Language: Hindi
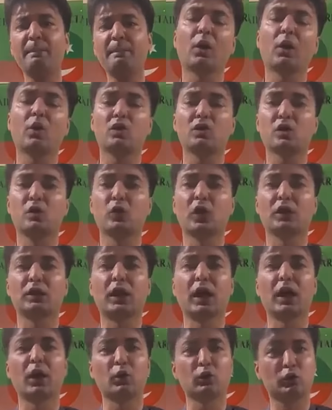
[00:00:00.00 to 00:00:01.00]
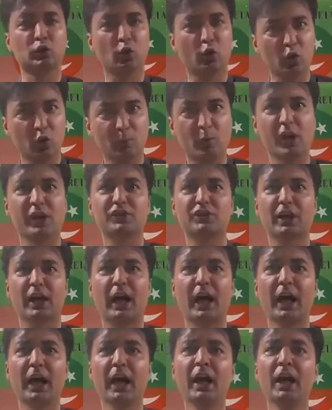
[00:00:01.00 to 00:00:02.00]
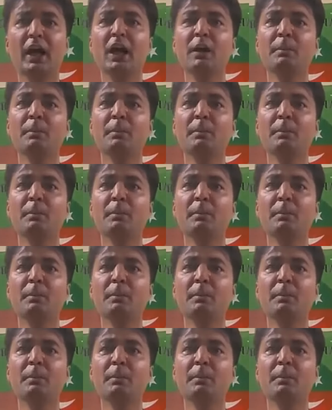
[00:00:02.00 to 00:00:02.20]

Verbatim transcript: और और सहूलतकार दोनों मुयसर आए